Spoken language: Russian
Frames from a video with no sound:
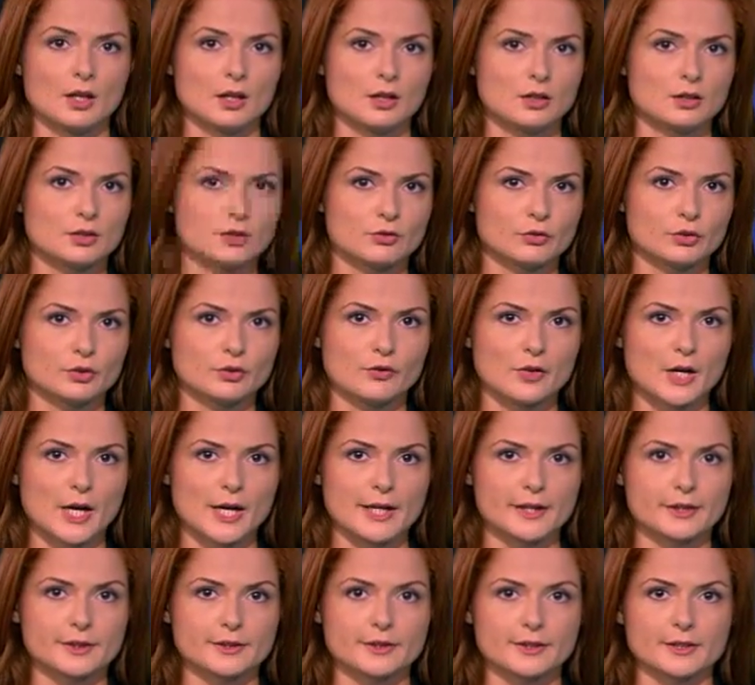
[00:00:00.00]
И сегодня в
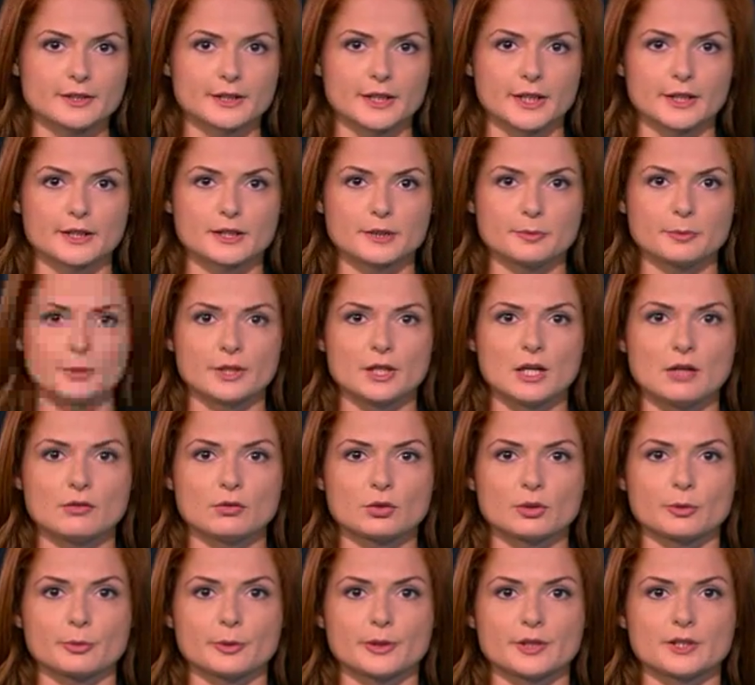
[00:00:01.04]
Каире состоятся
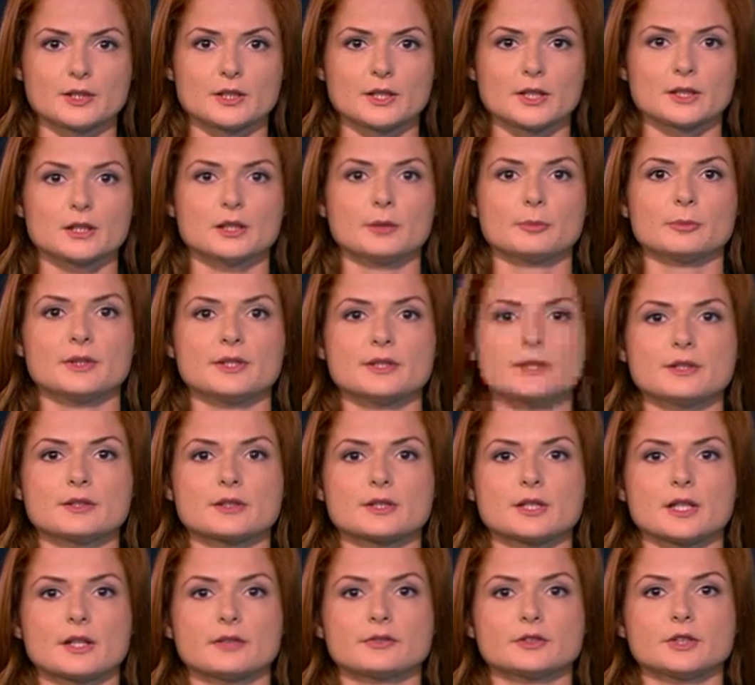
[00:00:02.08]
переговоры председателя
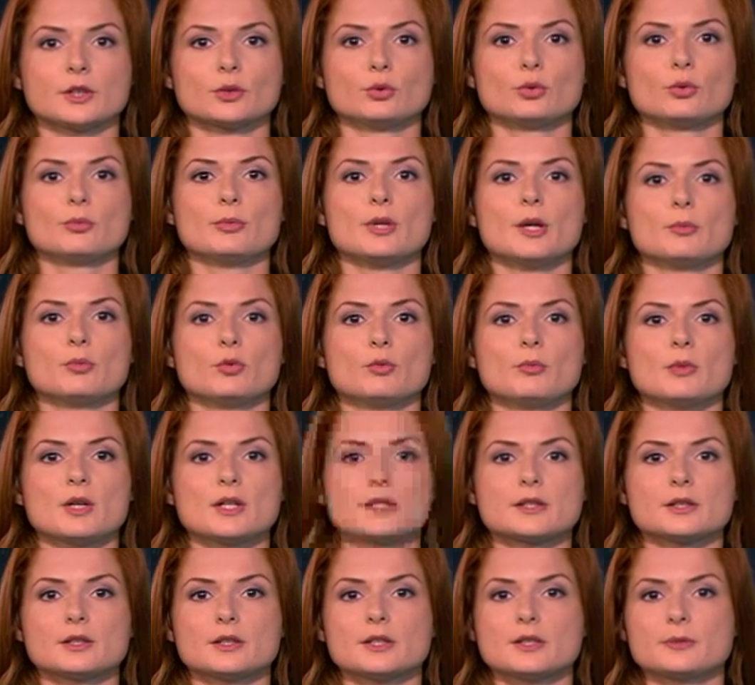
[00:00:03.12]
палестинской автономии Абу
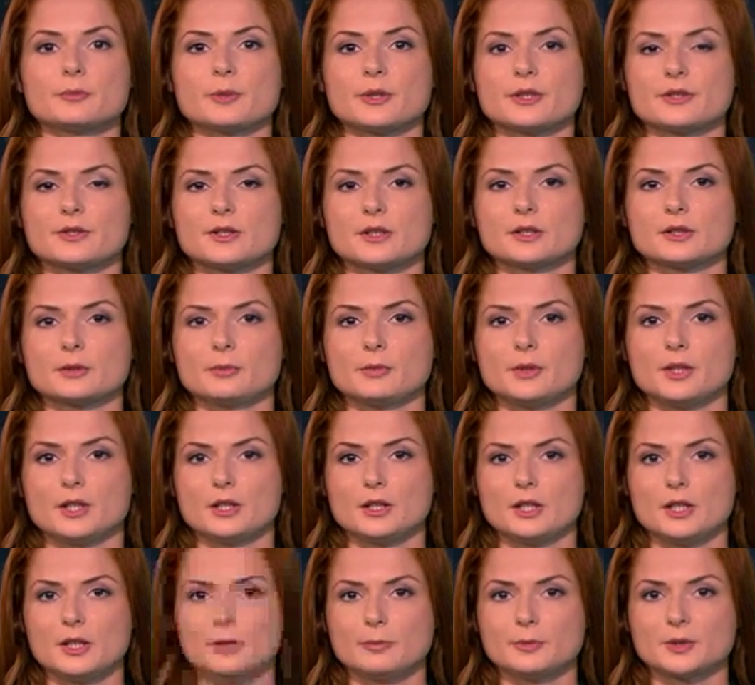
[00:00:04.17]
Мазана с президентом
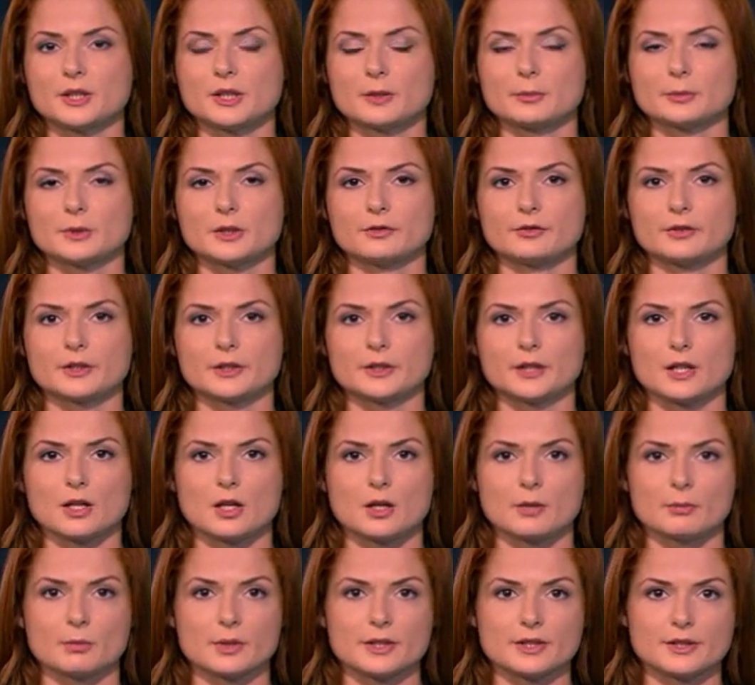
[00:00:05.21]
Египта
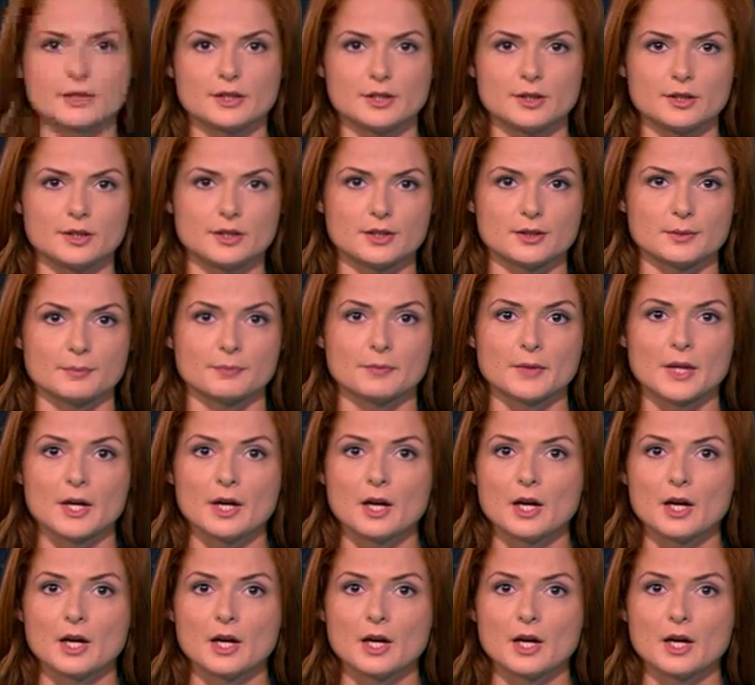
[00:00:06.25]
Абдельфатахом Ассиси.